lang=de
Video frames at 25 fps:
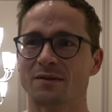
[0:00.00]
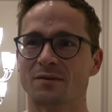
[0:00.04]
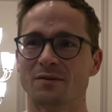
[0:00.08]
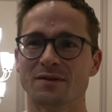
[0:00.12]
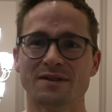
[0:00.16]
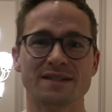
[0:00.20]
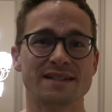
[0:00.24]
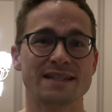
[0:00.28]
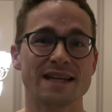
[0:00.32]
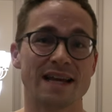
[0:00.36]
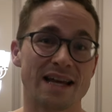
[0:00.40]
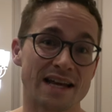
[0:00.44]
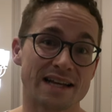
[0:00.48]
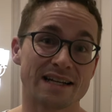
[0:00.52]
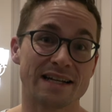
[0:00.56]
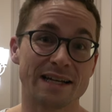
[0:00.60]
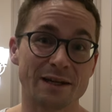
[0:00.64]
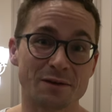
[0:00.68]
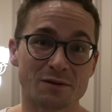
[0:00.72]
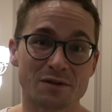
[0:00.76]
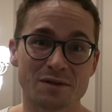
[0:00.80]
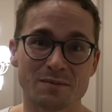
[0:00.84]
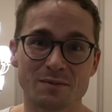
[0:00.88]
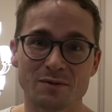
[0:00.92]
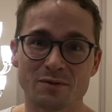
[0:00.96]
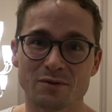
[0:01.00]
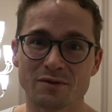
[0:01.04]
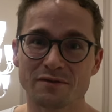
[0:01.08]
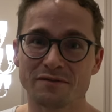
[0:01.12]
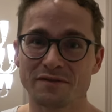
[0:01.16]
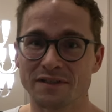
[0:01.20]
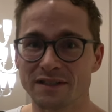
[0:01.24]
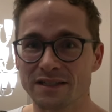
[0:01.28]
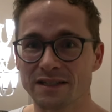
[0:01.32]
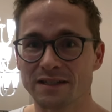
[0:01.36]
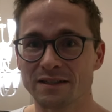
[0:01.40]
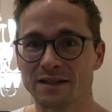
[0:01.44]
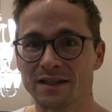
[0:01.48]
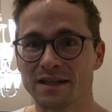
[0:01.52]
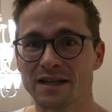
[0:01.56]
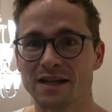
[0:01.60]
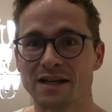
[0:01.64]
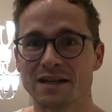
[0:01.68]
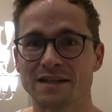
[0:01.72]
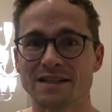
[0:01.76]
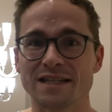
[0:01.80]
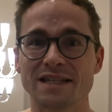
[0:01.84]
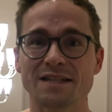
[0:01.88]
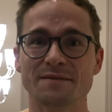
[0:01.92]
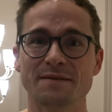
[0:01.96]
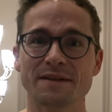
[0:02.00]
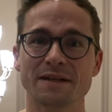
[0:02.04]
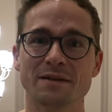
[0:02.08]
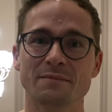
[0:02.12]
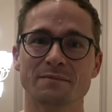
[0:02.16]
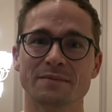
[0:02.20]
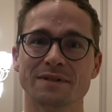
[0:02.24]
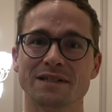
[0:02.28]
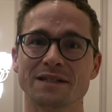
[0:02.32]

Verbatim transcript: und sehr erklärungsbedürftig. deswegen